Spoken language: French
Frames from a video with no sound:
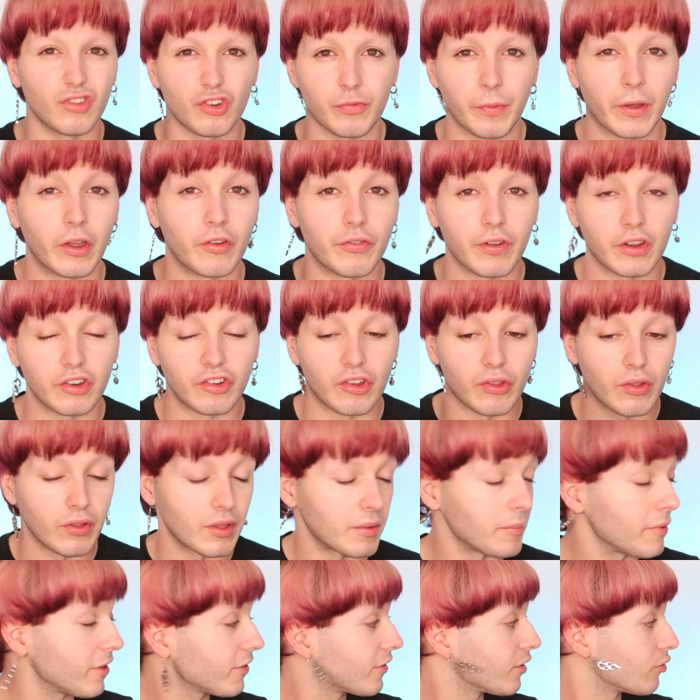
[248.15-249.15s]
Enfin
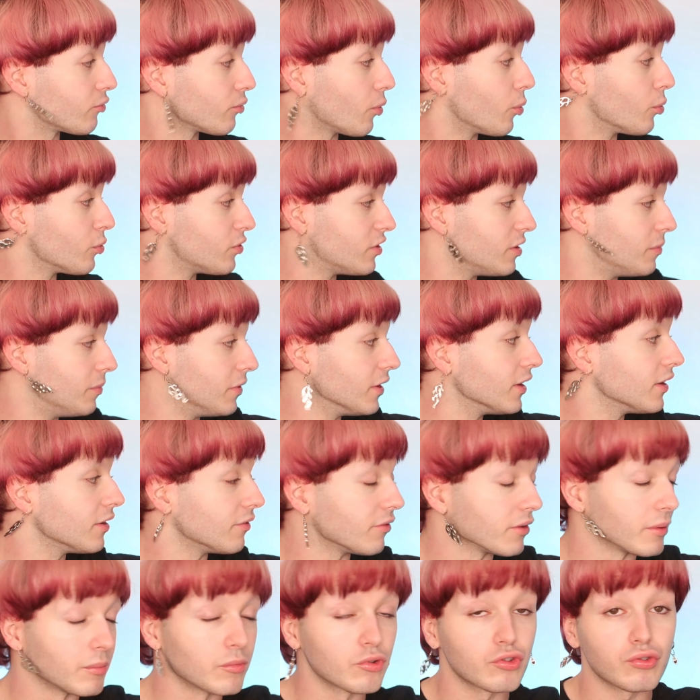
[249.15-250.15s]
j'attendais pas bases qu'elles soient aussi bien et
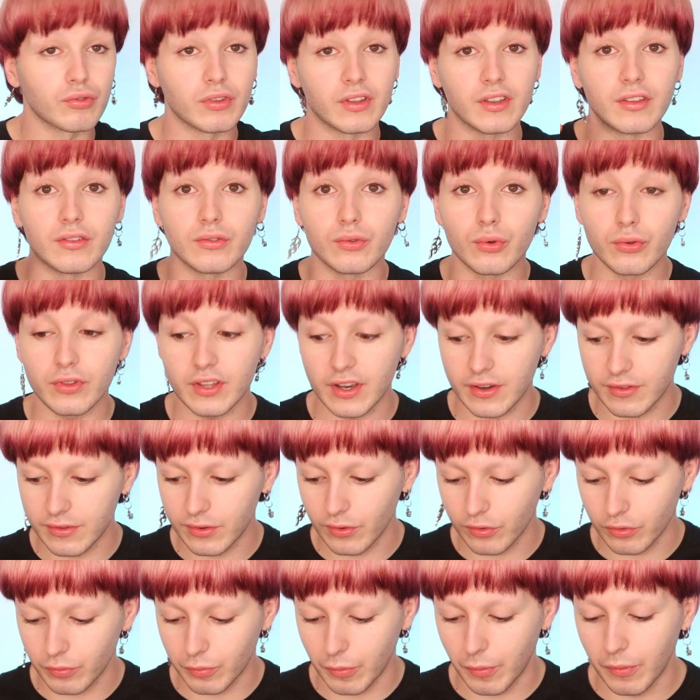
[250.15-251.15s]
vraiment j'utilise que celle-ci
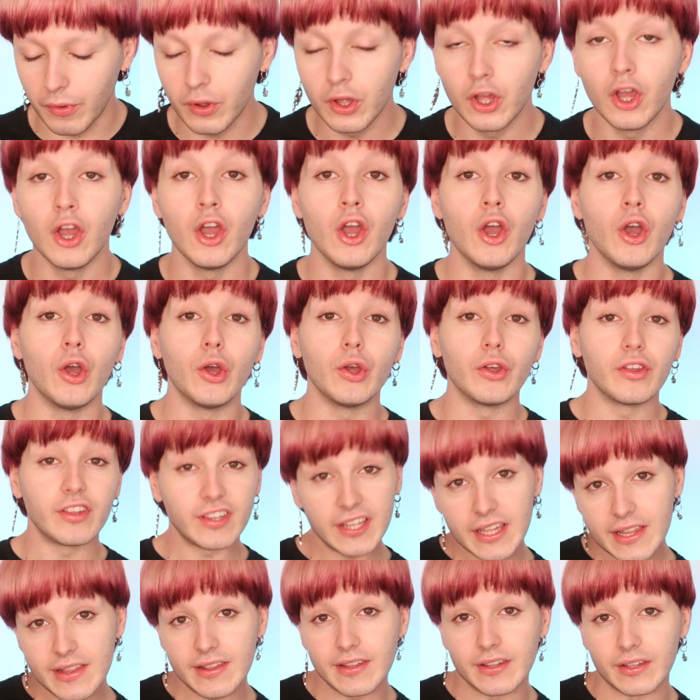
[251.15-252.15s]
en ce moment.
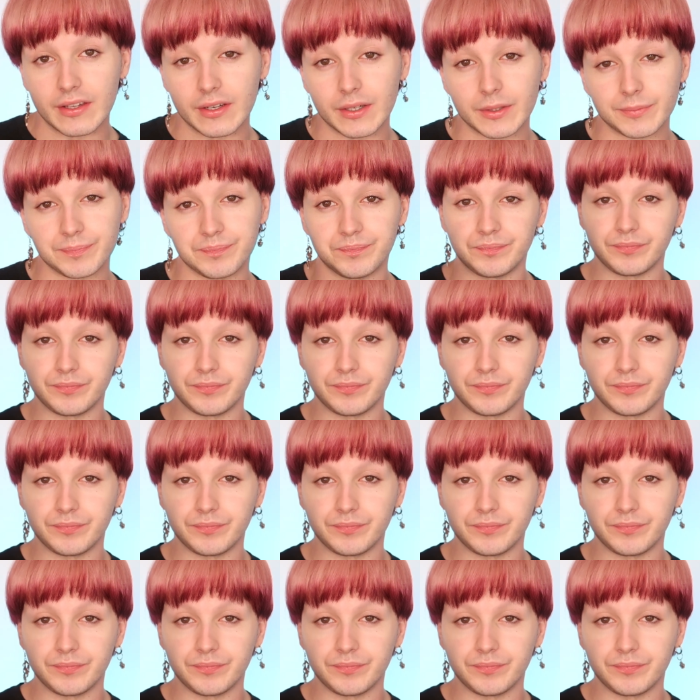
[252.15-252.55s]
C'est dire.